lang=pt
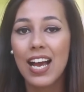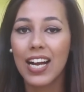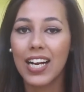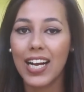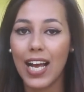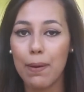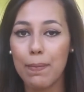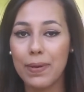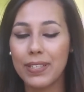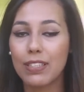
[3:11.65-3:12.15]

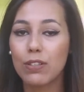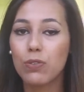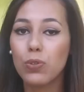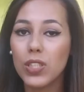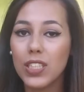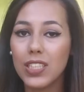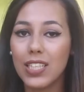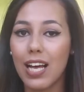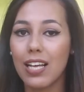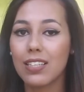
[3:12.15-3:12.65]
realmente a
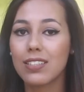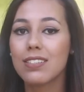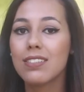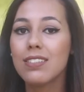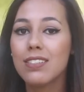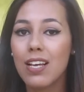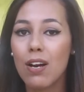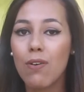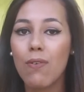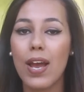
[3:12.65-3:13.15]
qualidade
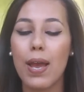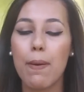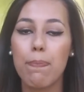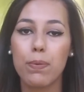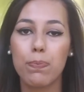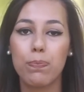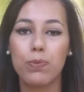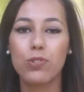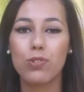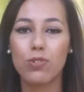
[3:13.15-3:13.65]
não é
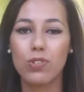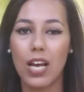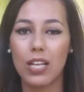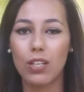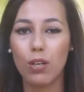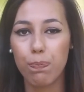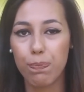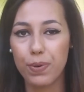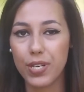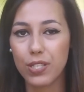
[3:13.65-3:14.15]

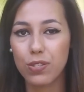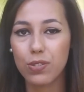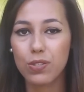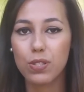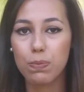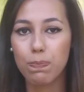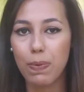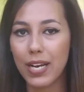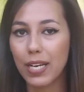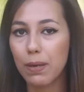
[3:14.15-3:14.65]
proporcional ao preço
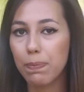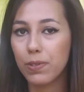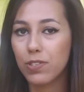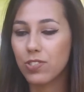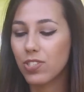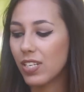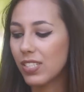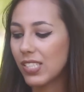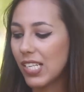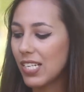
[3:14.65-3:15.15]
que se paga
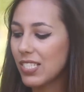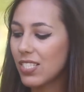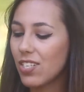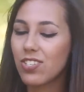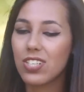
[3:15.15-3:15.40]
pelas carteiras.